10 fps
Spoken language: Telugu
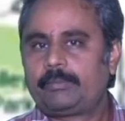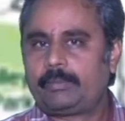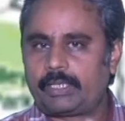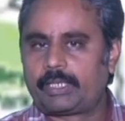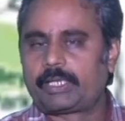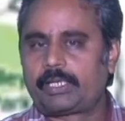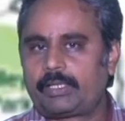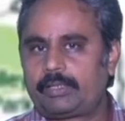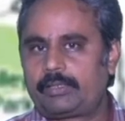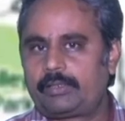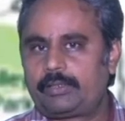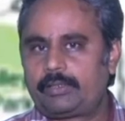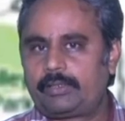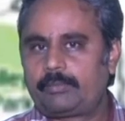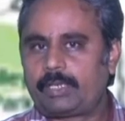భిన్నంగా
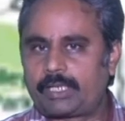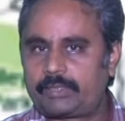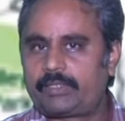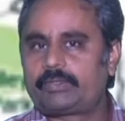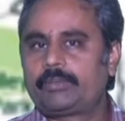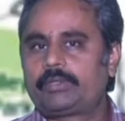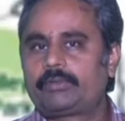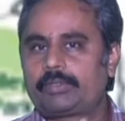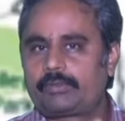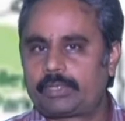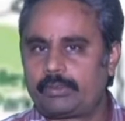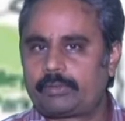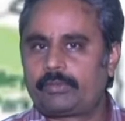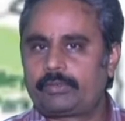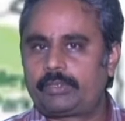భారతదేశం మీద ఉన్నటువంటి
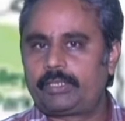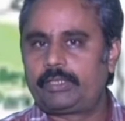గౌరవంతో